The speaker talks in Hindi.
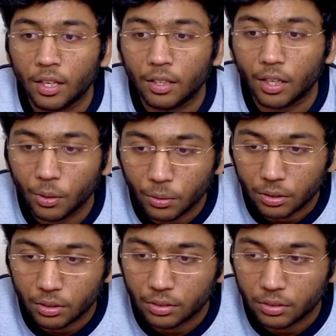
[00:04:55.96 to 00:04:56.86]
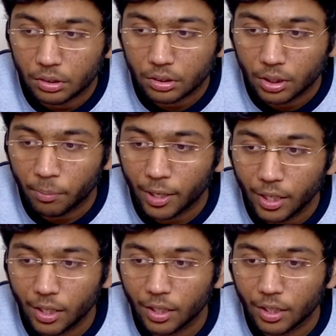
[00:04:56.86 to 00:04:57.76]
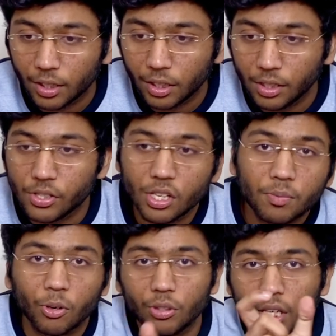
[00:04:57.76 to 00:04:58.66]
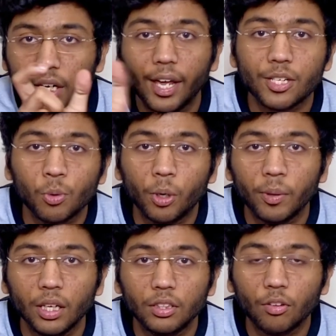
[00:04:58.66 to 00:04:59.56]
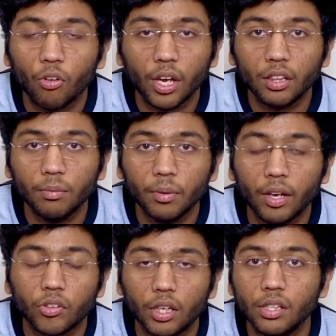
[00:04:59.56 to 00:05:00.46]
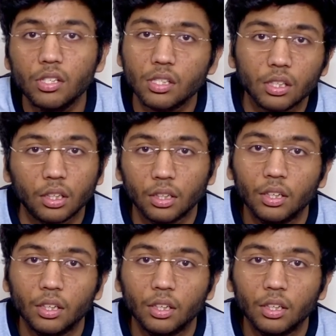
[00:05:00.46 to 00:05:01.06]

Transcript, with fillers: देखो जब मैंने ये चीज़ मेरे को दिखी डैशबोर्ड पे तो वो एकदम एक सडन चीज़ थी